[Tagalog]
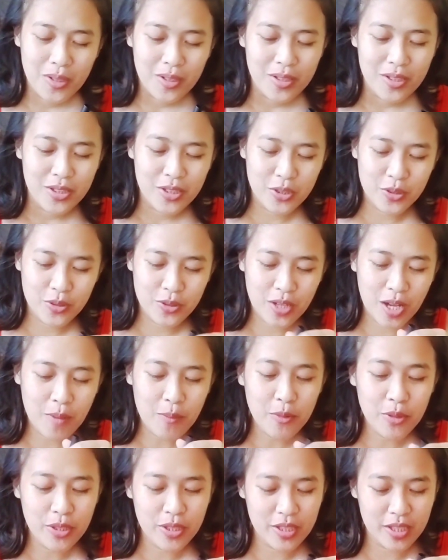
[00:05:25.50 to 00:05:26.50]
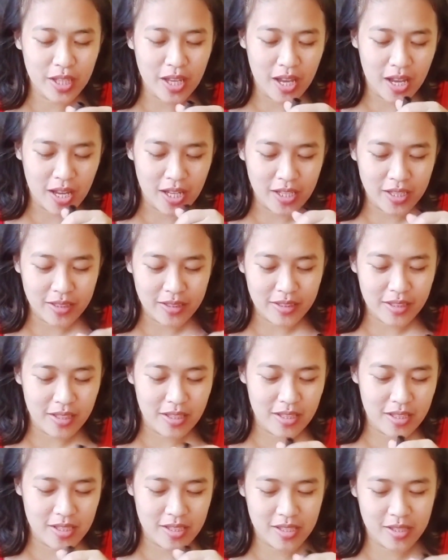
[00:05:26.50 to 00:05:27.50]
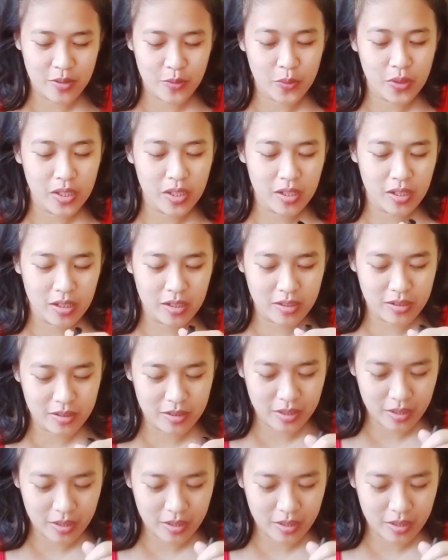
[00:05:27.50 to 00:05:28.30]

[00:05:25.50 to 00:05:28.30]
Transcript: Yung amoy niya is weird.